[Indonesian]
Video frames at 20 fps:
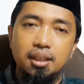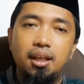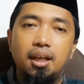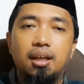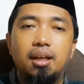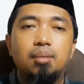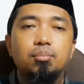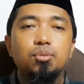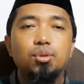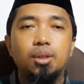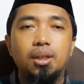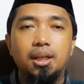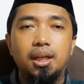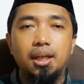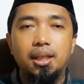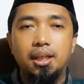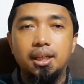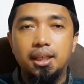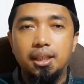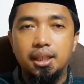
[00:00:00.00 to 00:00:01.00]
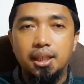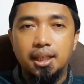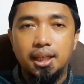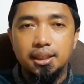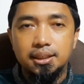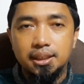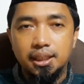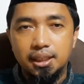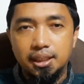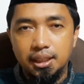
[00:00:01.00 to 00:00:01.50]
Alhamdulillahilladzi
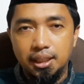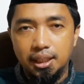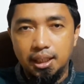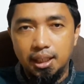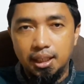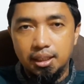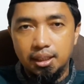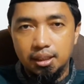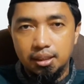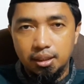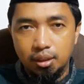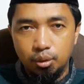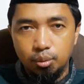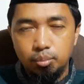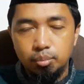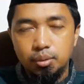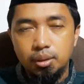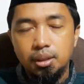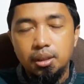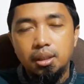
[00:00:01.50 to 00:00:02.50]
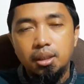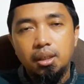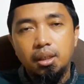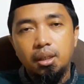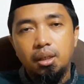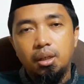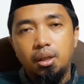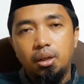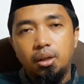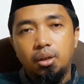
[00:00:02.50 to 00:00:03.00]
kasani hadza tsaub
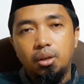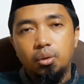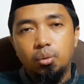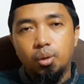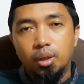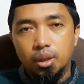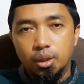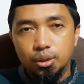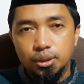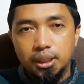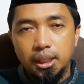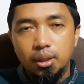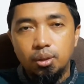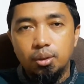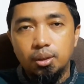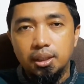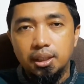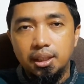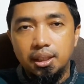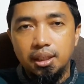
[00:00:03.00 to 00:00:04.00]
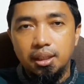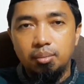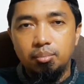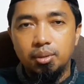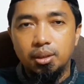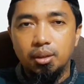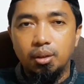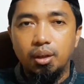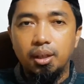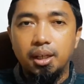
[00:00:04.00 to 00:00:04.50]
wa razaqanihi
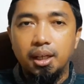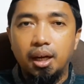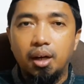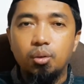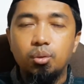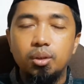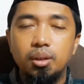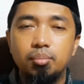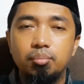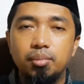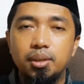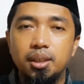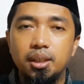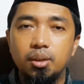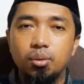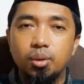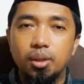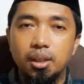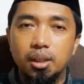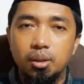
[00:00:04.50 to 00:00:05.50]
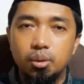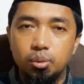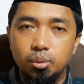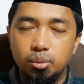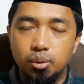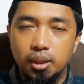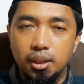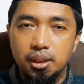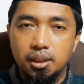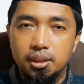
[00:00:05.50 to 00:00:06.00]
min ghairi haulin minni wala
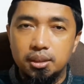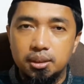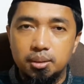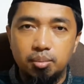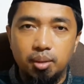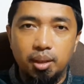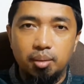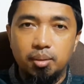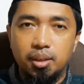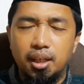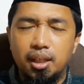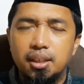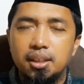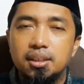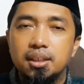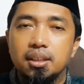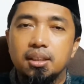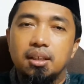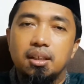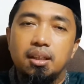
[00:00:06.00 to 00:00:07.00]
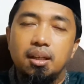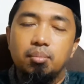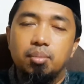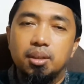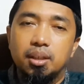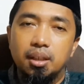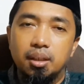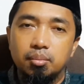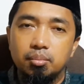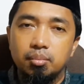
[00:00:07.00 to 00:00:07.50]
quwwah. Sebagaimana hadis yang terdapat
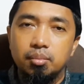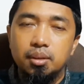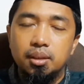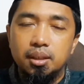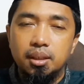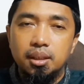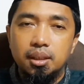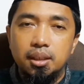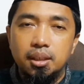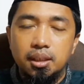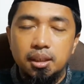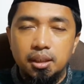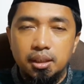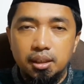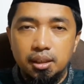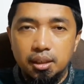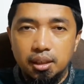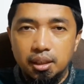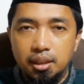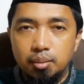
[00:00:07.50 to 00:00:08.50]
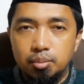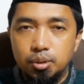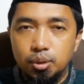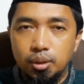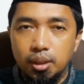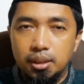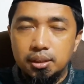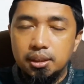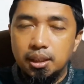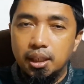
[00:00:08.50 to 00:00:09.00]
dalam Eh, kitab
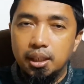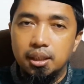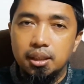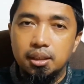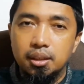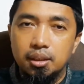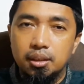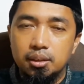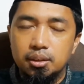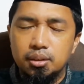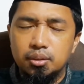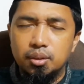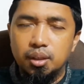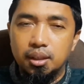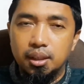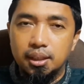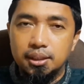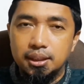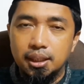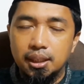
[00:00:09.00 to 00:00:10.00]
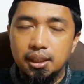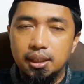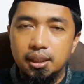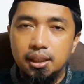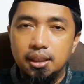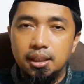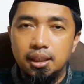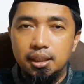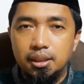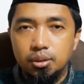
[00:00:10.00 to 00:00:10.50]
sunan selain sunan
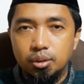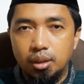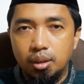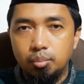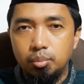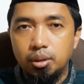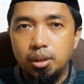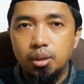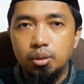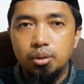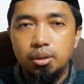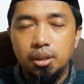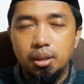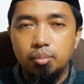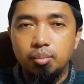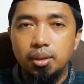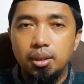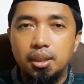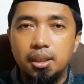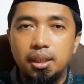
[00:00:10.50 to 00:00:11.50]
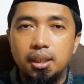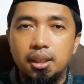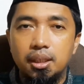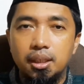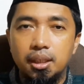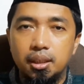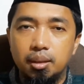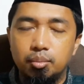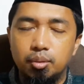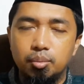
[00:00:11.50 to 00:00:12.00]
Nasai, jadi sunan Abi Daud, Tirmidzi
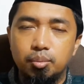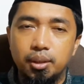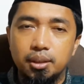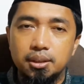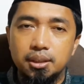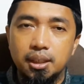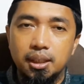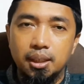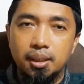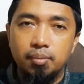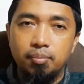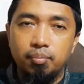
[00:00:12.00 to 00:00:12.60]
dan Ibnu Majah.